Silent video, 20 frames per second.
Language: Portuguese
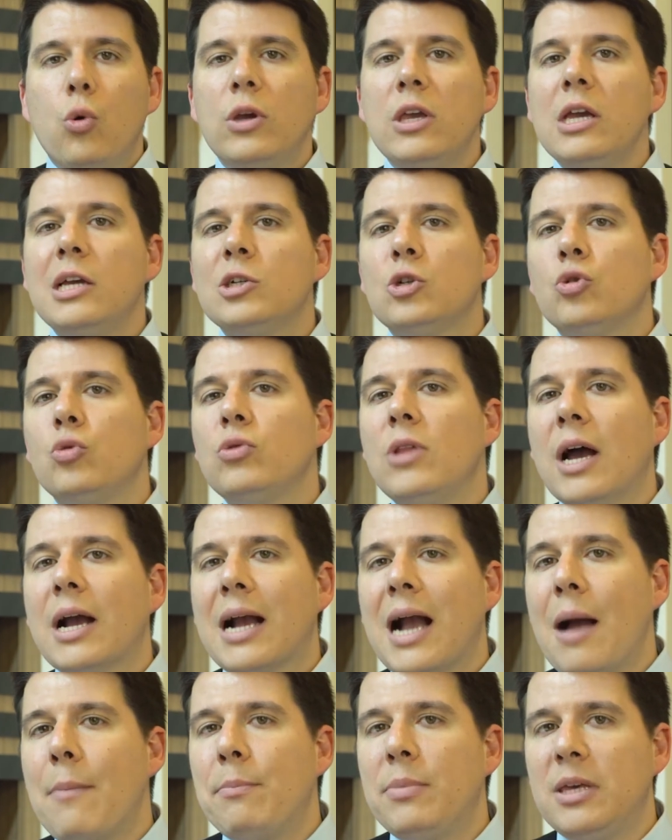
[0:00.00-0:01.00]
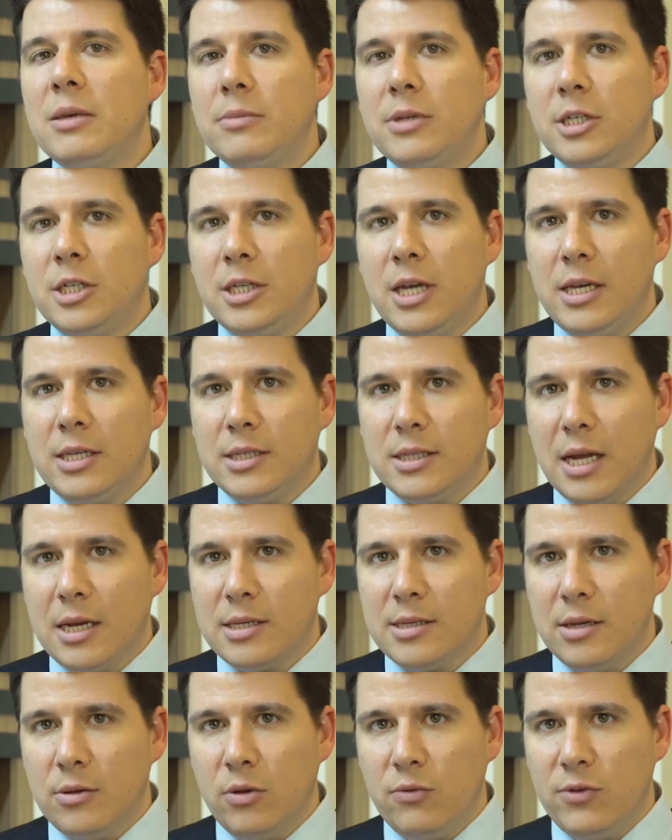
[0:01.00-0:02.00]
O que achou da KPMG estar
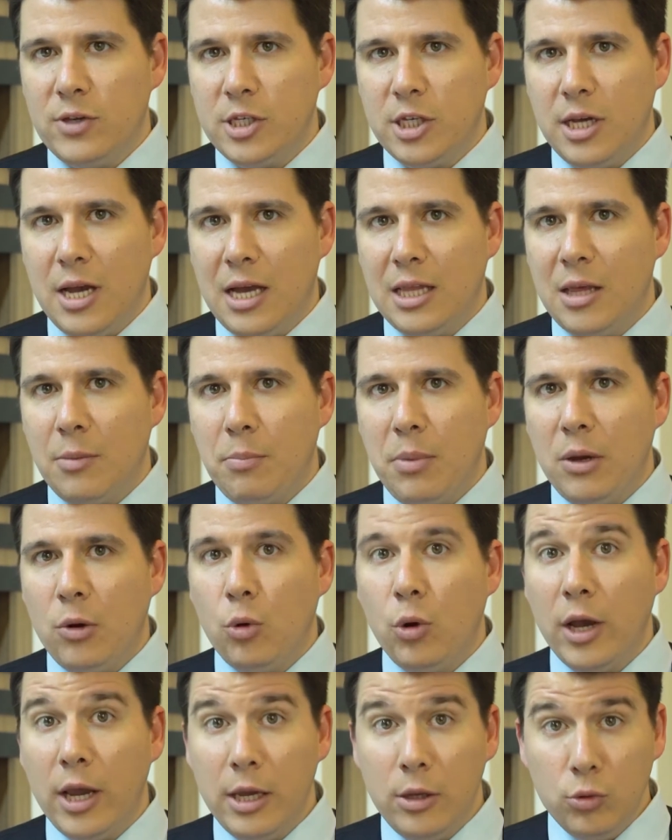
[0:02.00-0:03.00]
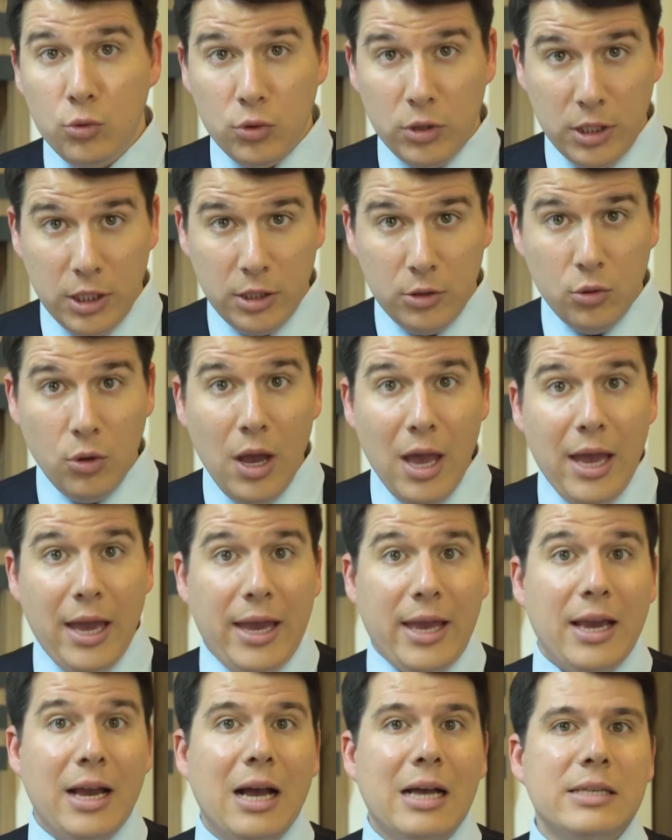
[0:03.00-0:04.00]
sendo investigada pelo Reino Unido
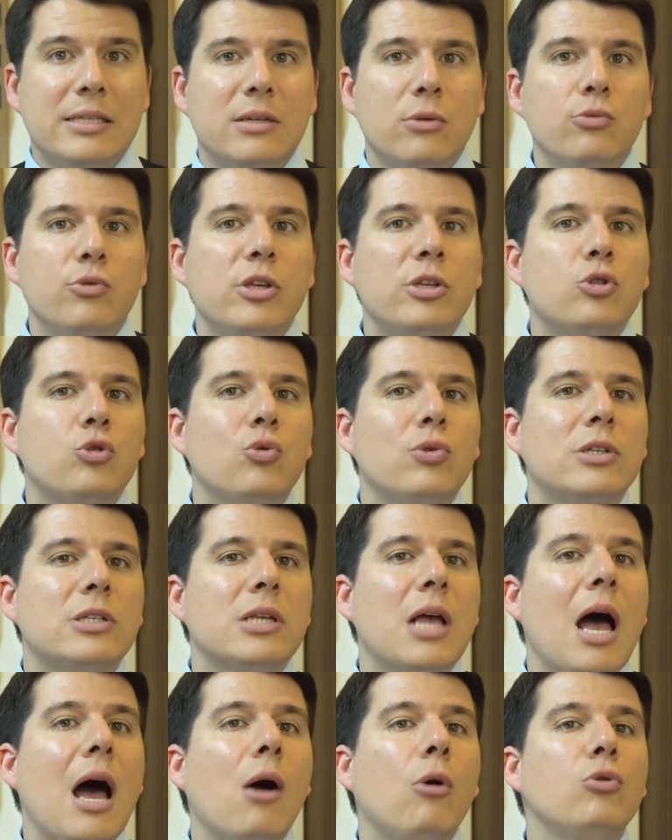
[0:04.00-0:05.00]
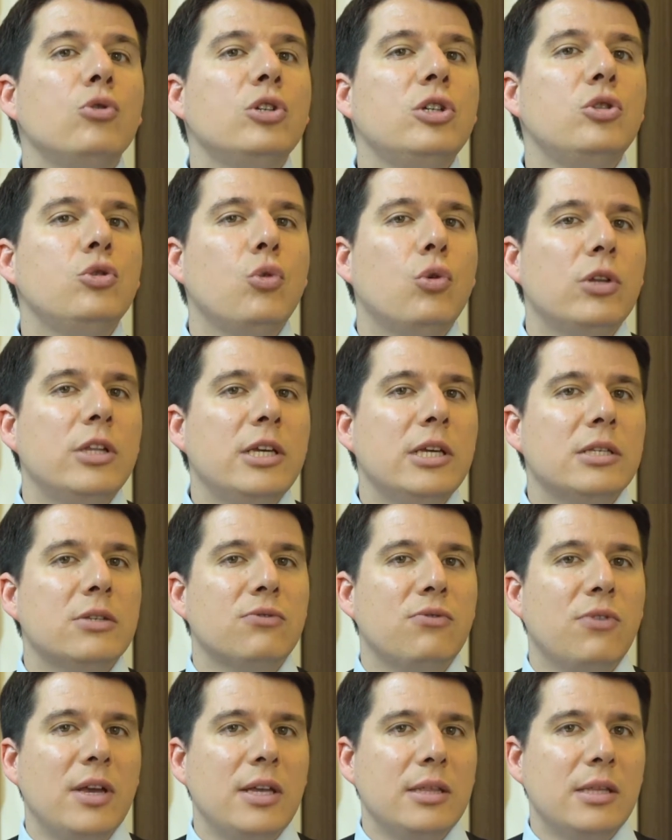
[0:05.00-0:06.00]
em razão de suas auditorias
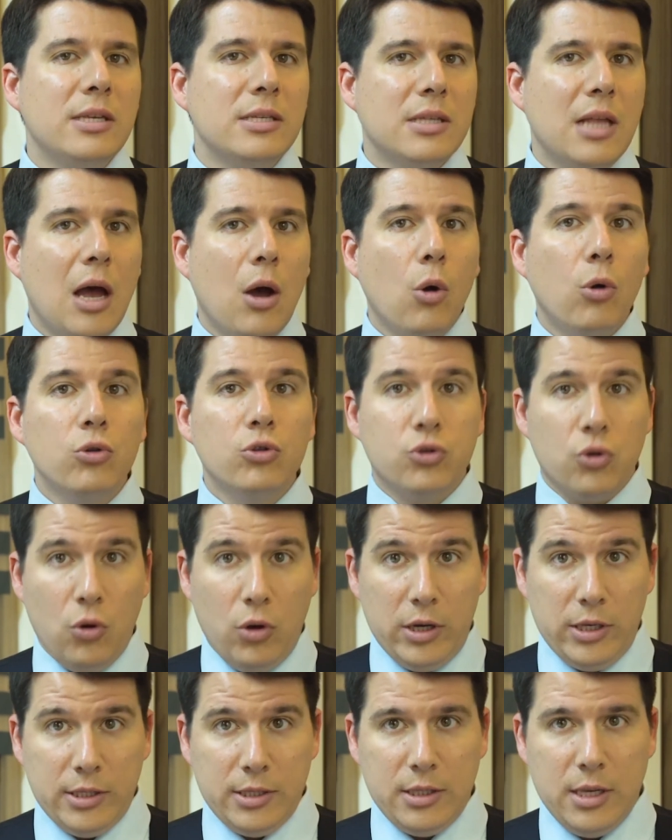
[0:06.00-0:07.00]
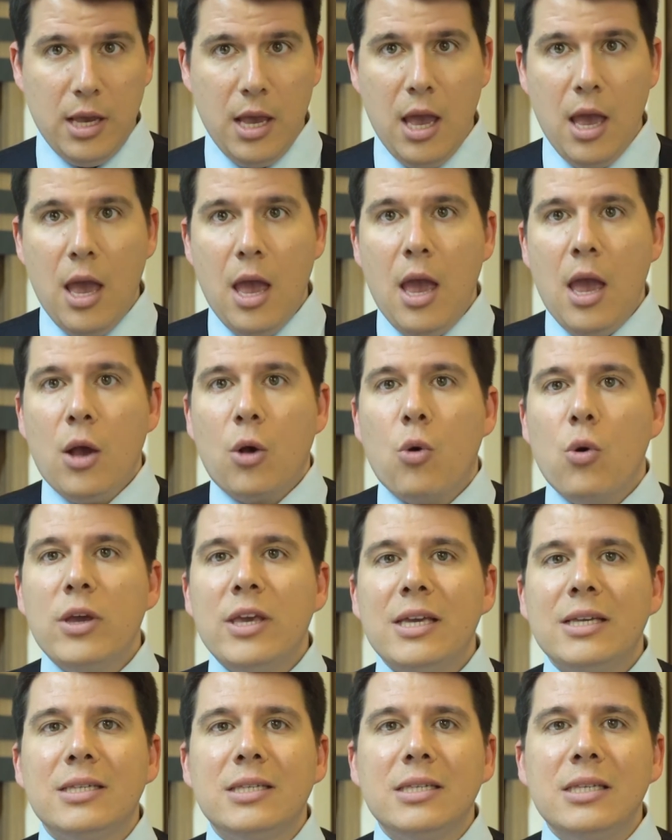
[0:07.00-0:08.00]
feitas na Rolls-Royce?
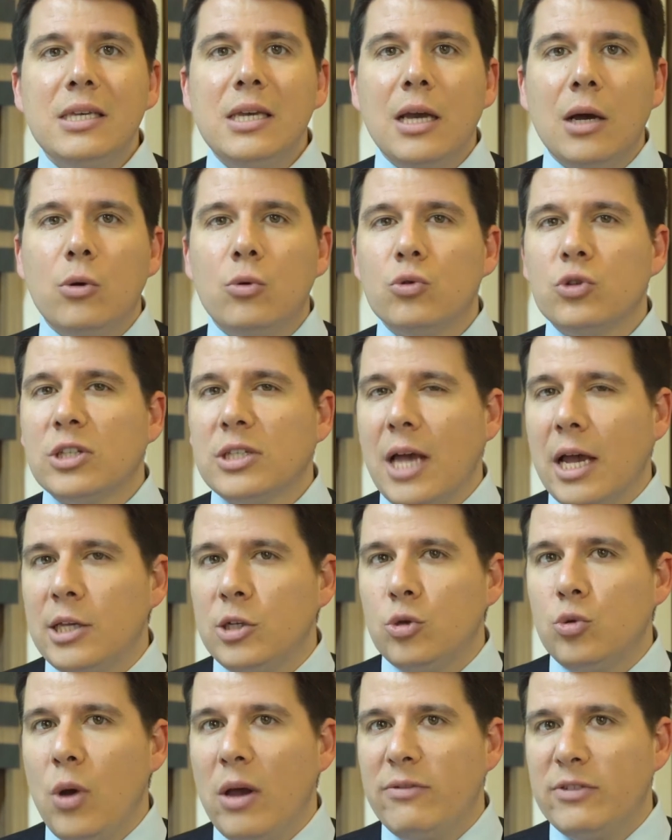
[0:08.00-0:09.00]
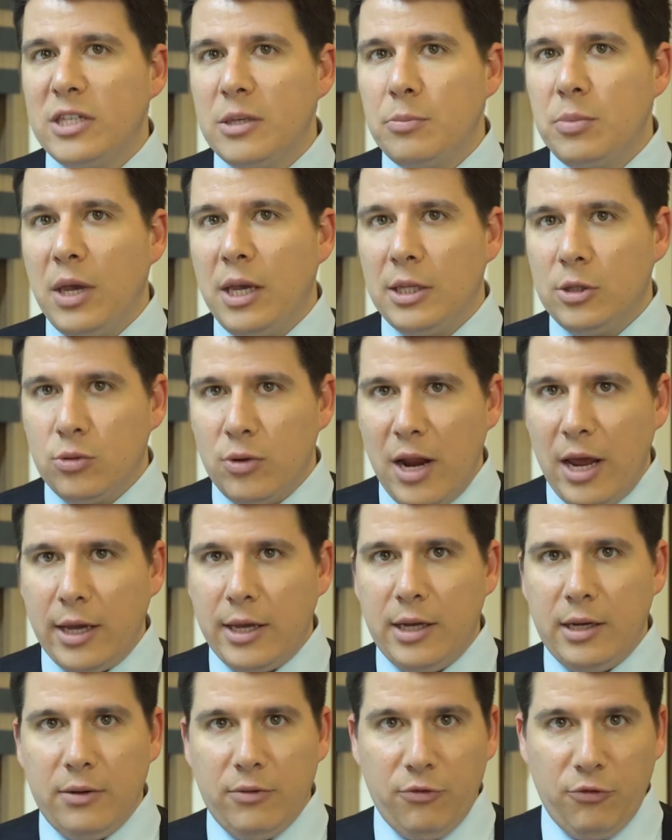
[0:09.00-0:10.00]
Conhecia o site do FCPA
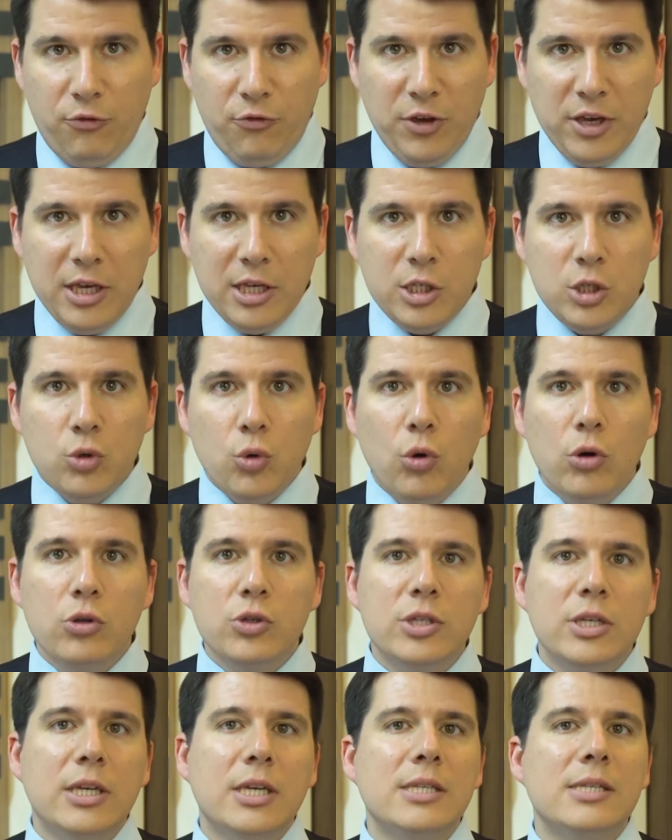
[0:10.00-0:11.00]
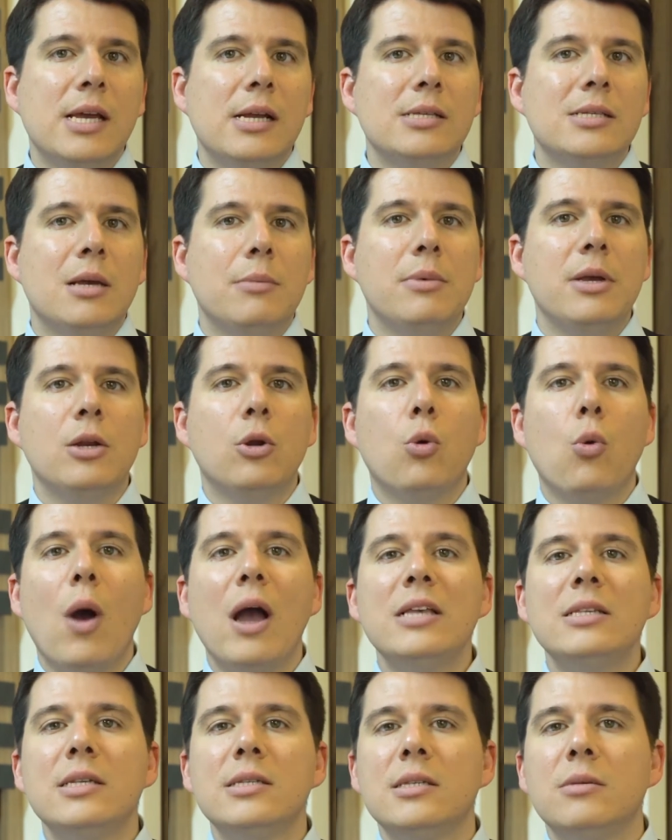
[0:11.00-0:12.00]
Tracker? Fique de olho se quiser saber
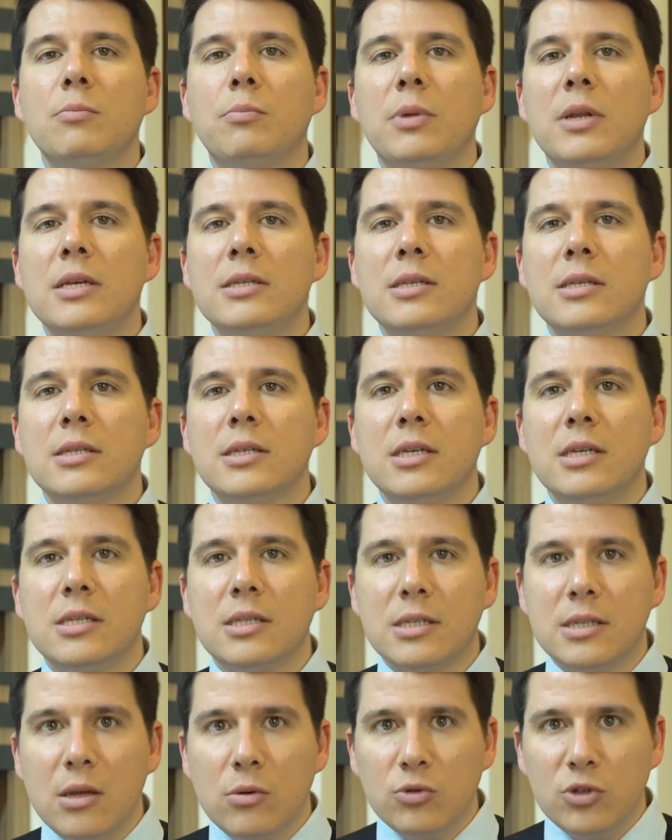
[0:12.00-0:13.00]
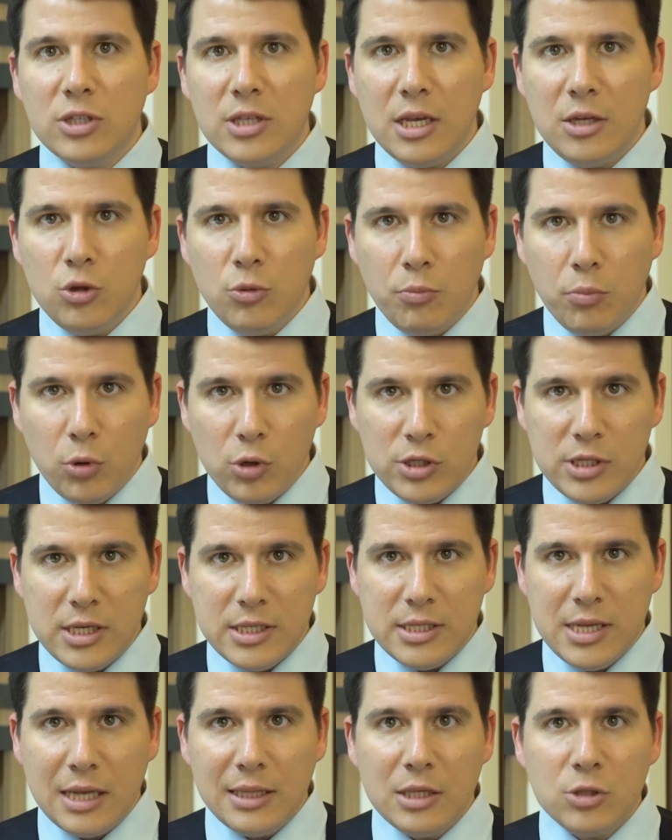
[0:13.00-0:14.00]
quais as empresas que estão sendo
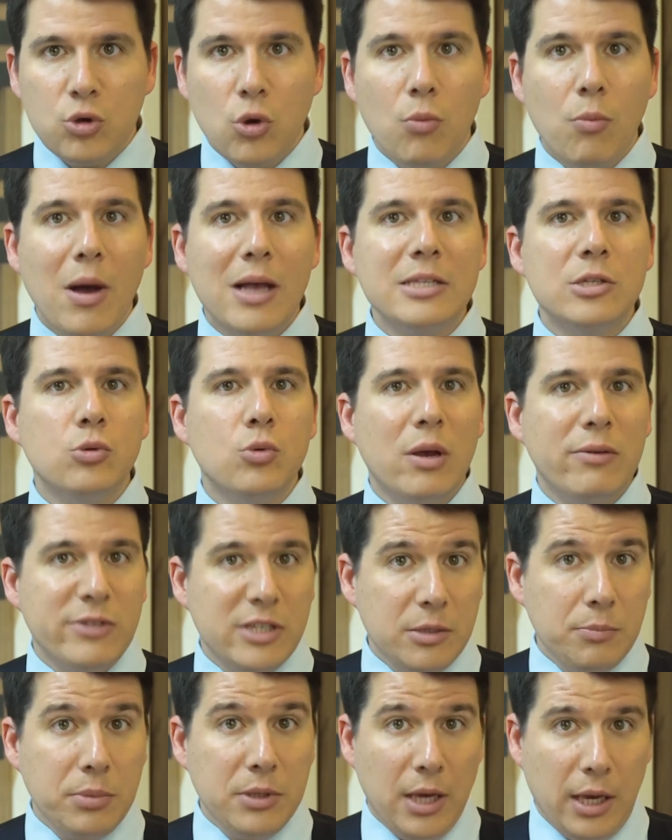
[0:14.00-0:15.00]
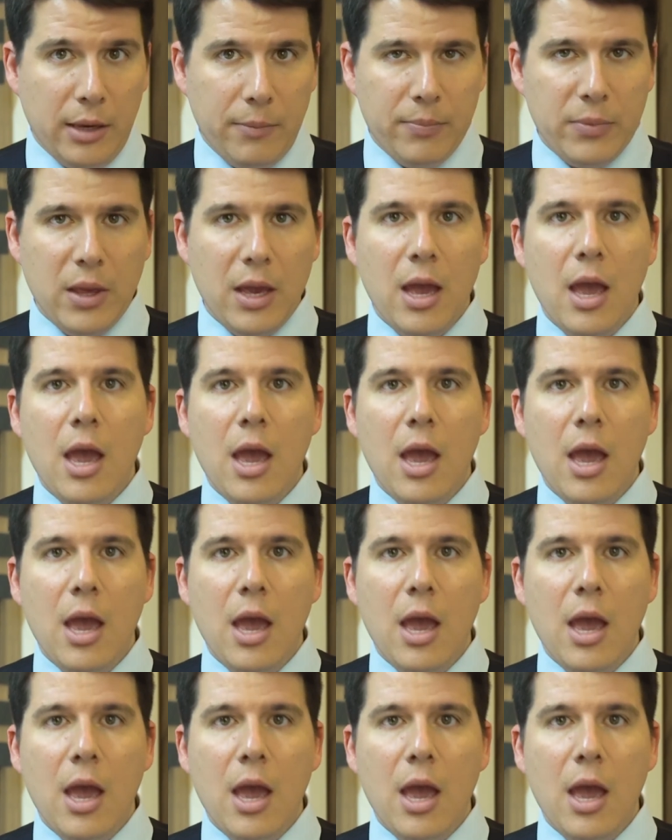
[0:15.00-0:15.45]
processadas com base no FCPA.